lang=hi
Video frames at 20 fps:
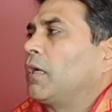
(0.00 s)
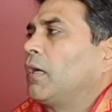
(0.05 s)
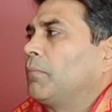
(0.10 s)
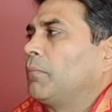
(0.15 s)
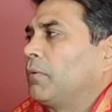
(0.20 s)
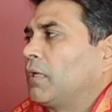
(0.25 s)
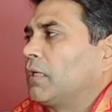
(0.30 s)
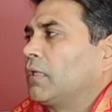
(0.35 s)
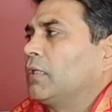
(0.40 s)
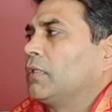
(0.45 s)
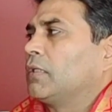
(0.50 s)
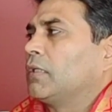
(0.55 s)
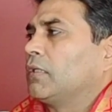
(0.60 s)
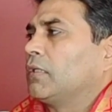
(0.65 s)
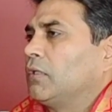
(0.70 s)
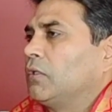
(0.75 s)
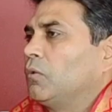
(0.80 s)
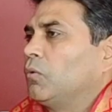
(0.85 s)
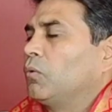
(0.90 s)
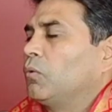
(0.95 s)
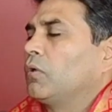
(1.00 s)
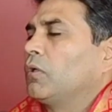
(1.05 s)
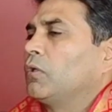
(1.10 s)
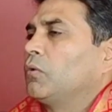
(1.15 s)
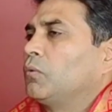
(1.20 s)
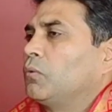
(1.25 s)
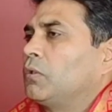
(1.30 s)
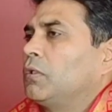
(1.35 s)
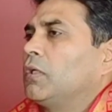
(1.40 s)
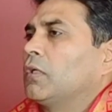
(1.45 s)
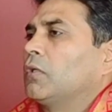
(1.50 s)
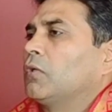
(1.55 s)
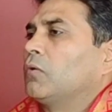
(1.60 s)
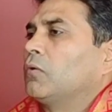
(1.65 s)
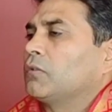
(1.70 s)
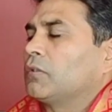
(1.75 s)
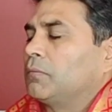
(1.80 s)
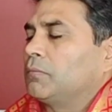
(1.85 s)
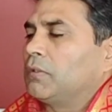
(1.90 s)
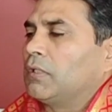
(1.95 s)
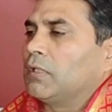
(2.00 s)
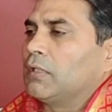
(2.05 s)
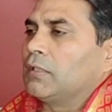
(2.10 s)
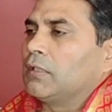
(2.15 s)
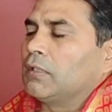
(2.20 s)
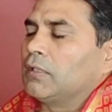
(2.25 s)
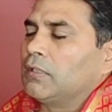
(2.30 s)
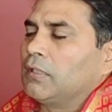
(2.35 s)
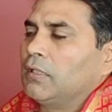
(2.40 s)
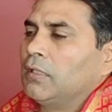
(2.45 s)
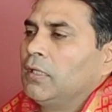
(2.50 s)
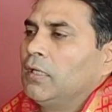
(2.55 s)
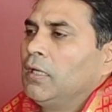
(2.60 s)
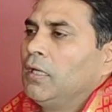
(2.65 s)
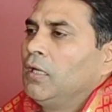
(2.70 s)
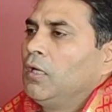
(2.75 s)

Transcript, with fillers: काम करना चाहती है लोगों के दुख दर्द को समझना चाहती है